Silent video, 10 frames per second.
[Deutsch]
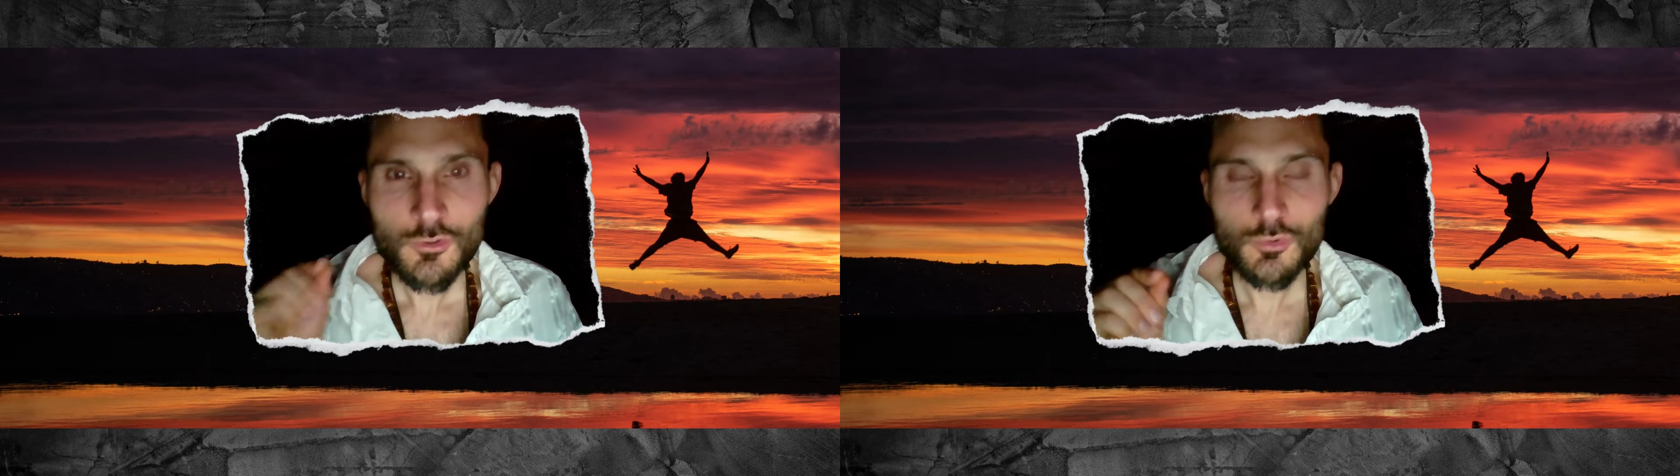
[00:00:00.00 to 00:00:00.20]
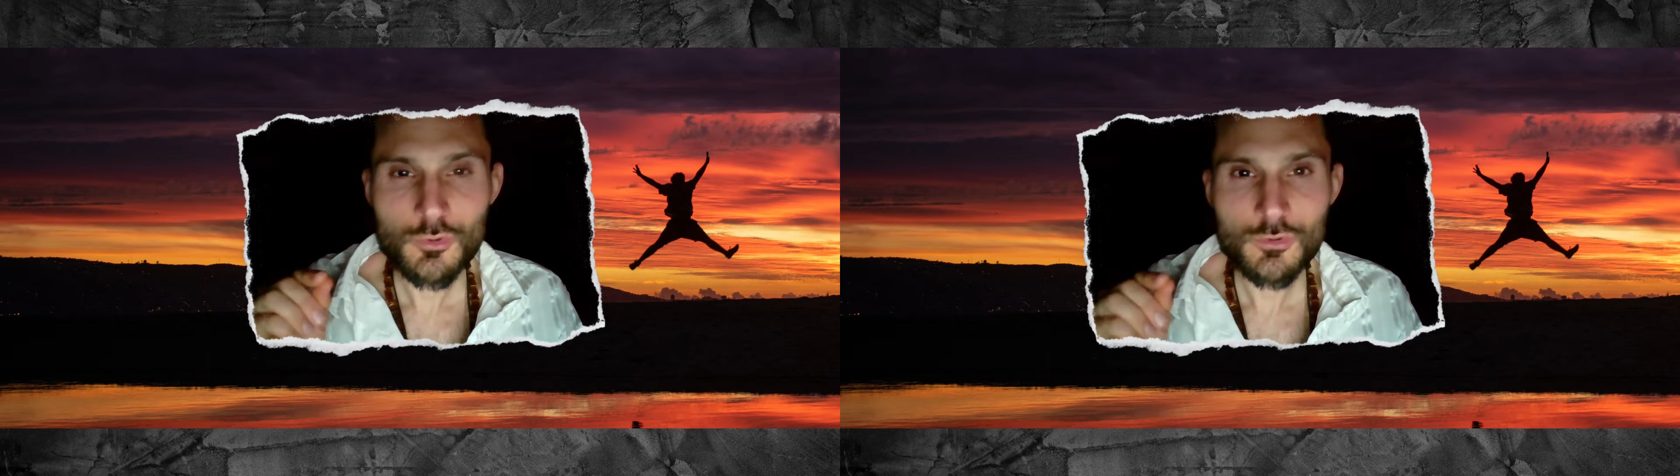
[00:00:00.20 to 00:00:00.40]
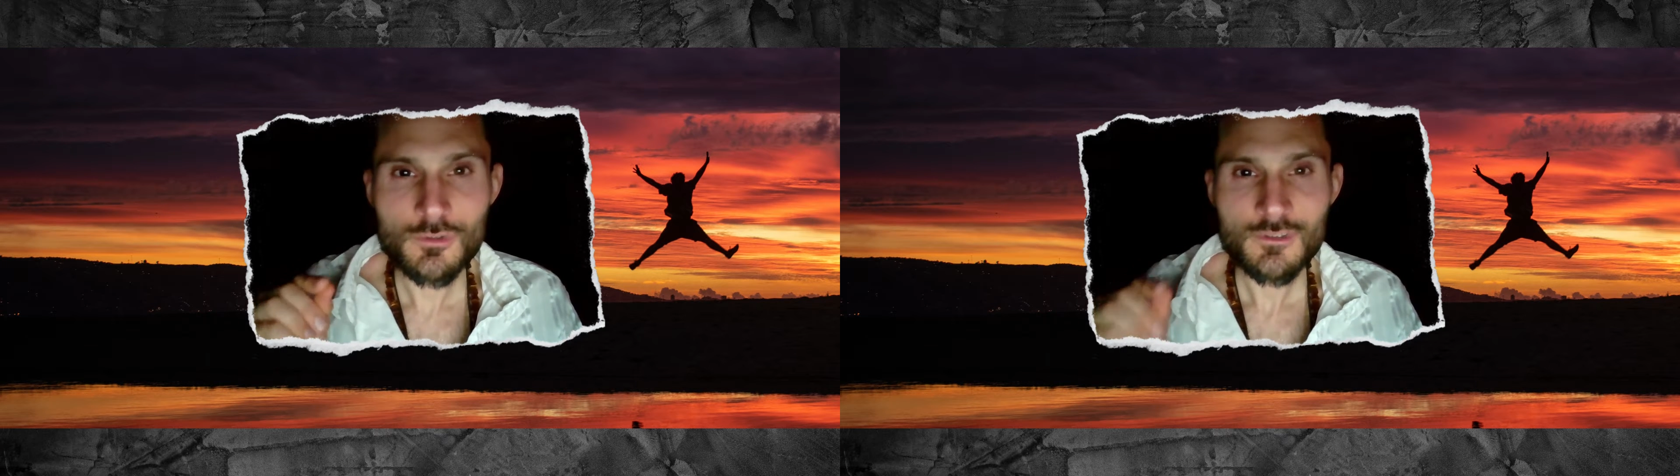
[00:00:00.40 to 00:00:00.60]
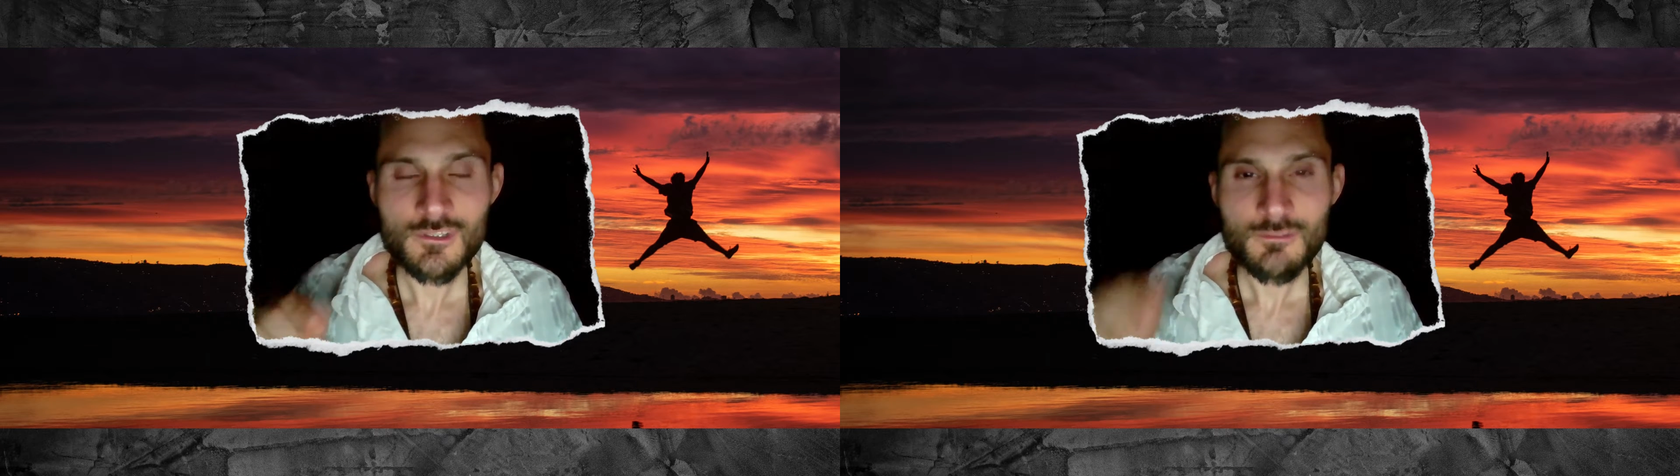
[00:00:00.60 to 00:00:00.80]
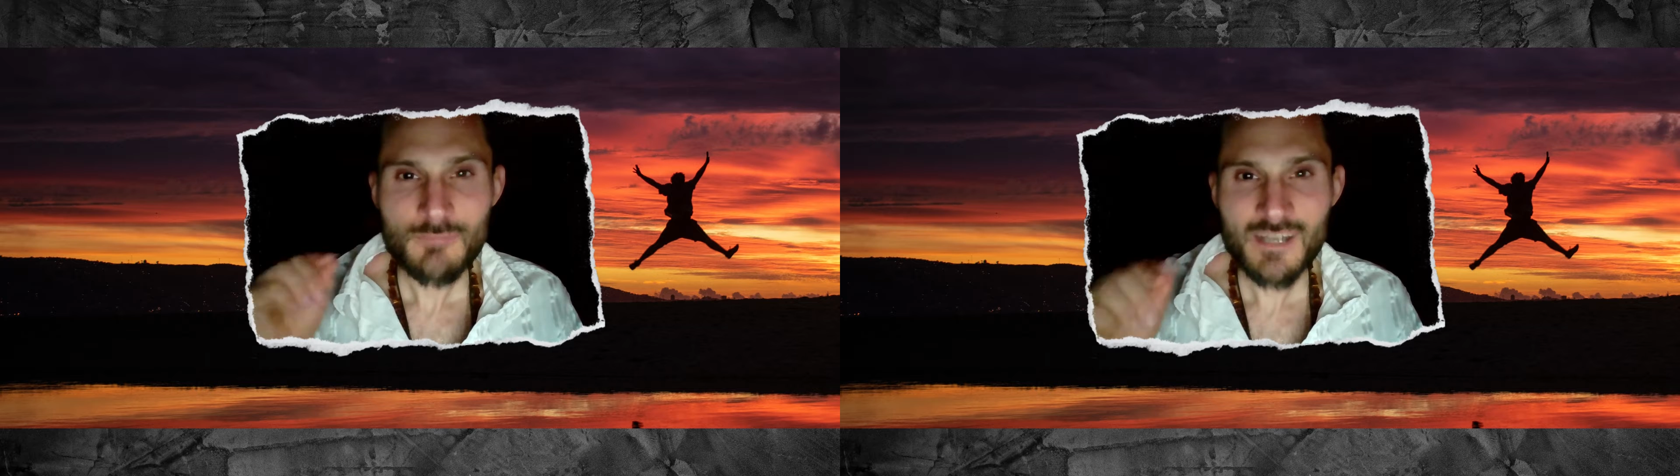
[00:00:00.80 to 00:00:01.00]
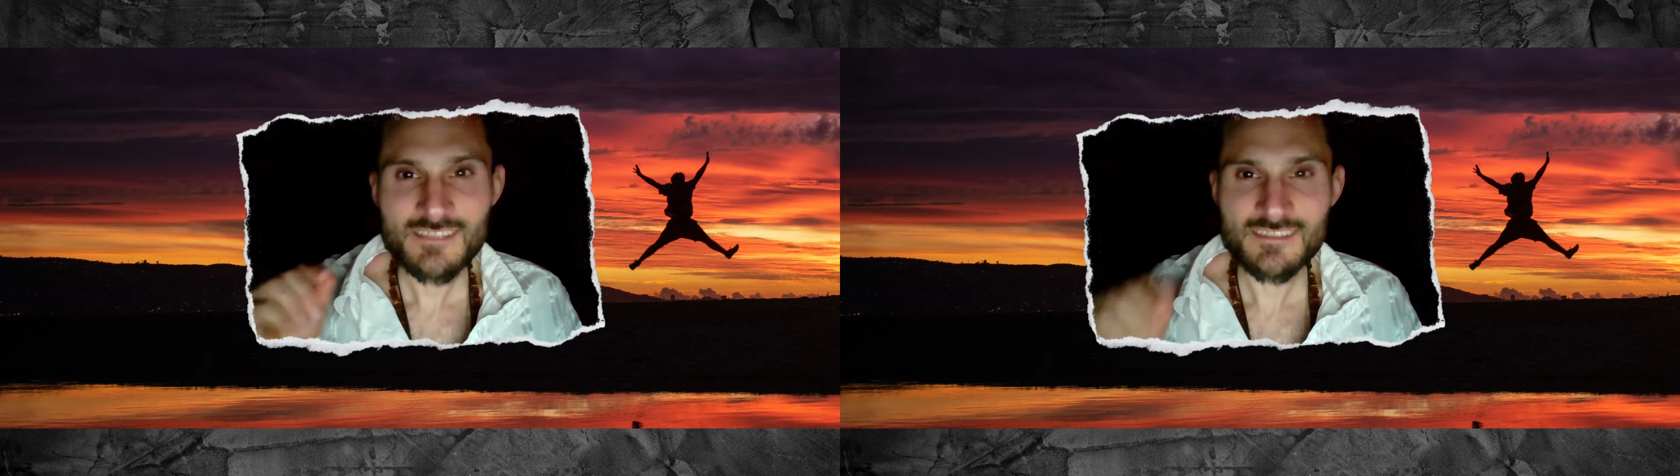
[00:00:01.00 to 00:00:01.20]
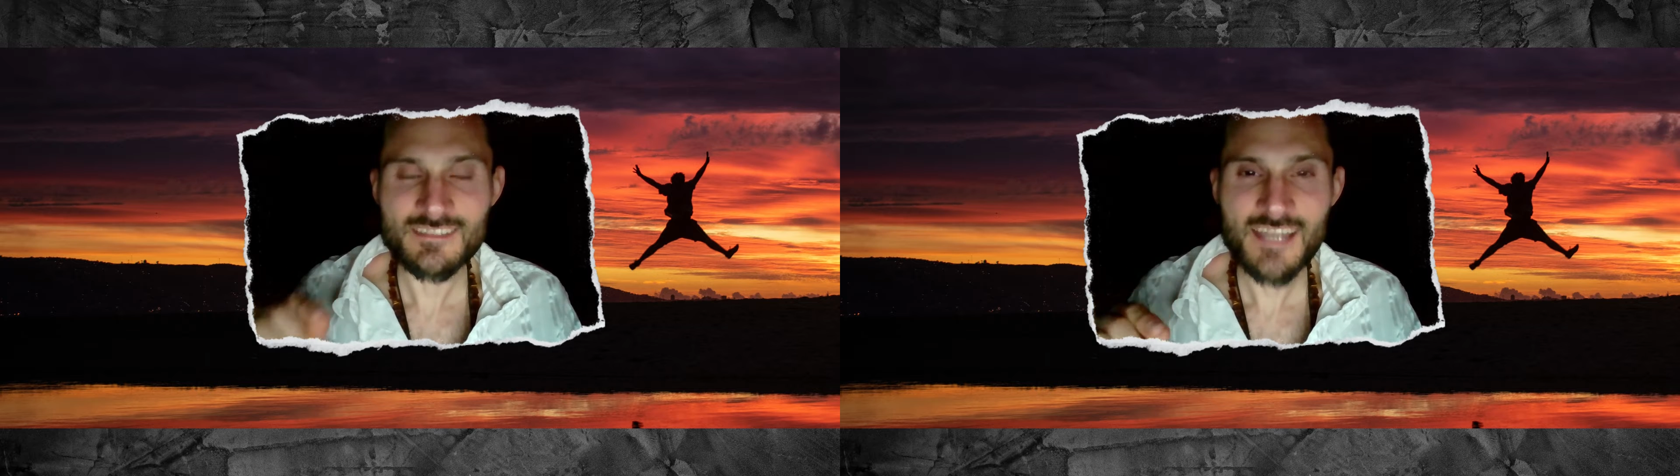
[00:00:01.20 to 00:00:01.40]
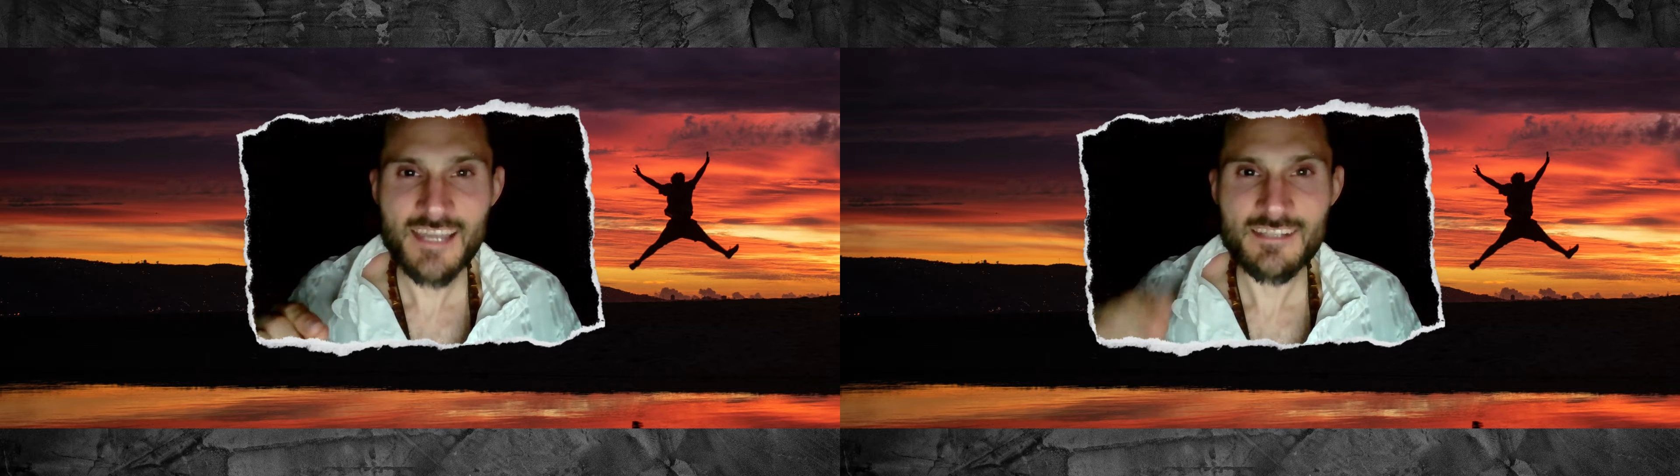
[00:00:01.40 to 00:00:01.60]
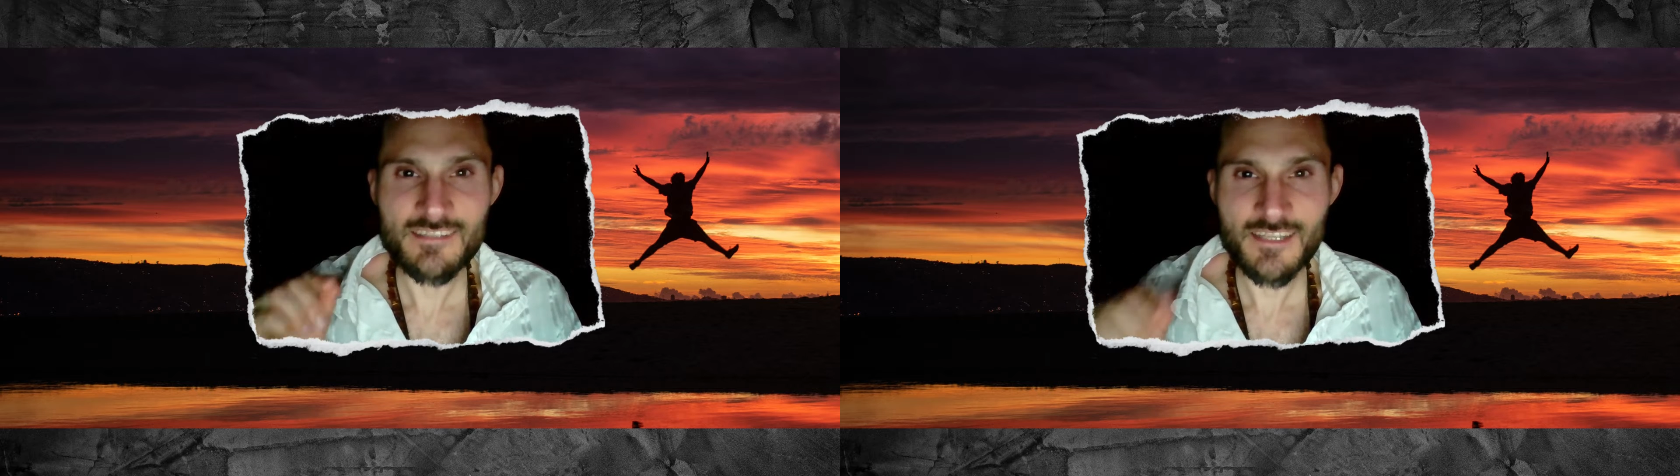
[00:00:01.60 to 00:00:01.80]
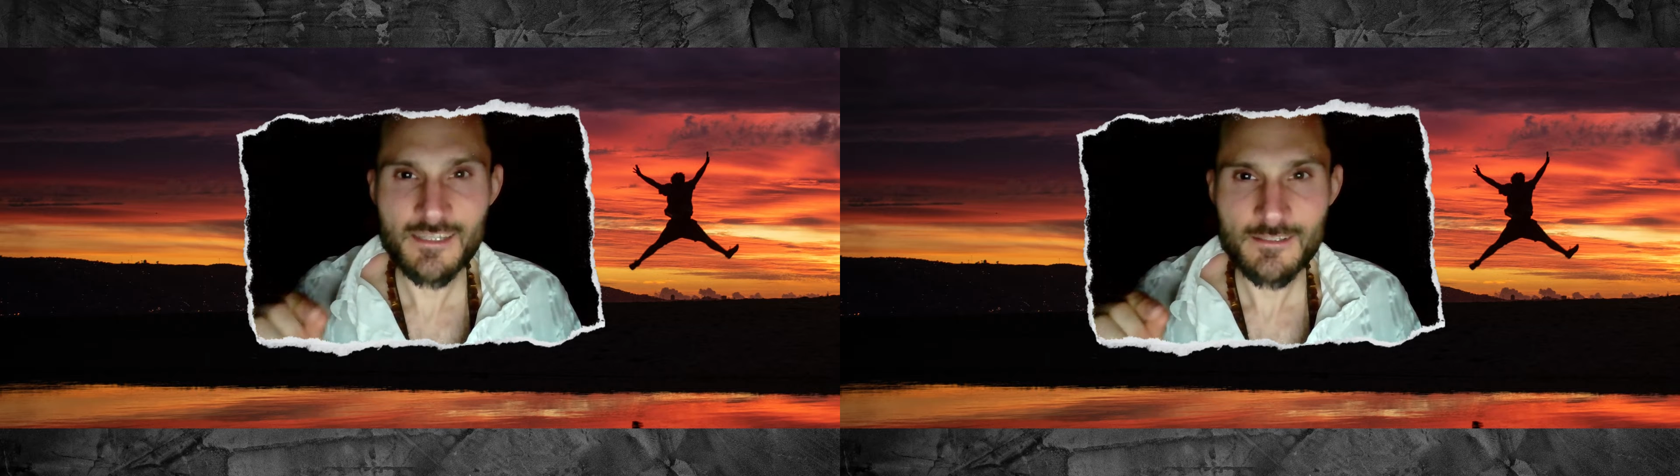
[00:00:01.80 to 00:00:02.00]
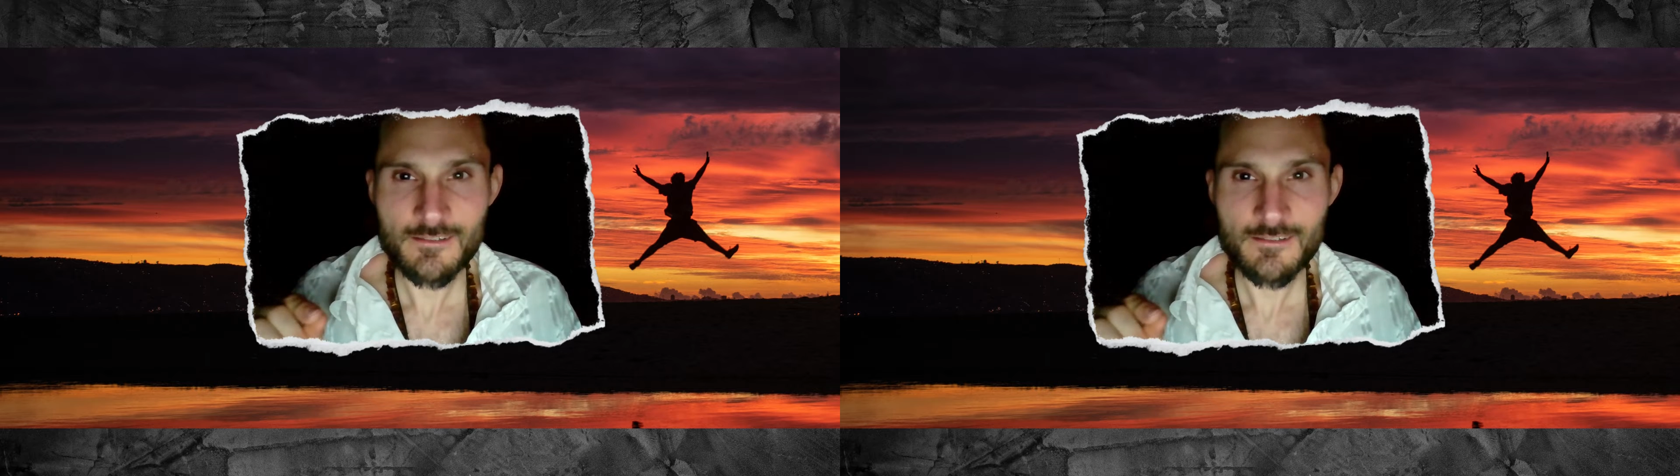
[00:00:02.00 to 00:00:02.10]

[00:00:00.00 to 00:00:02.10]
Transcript: Du machst dein Ding.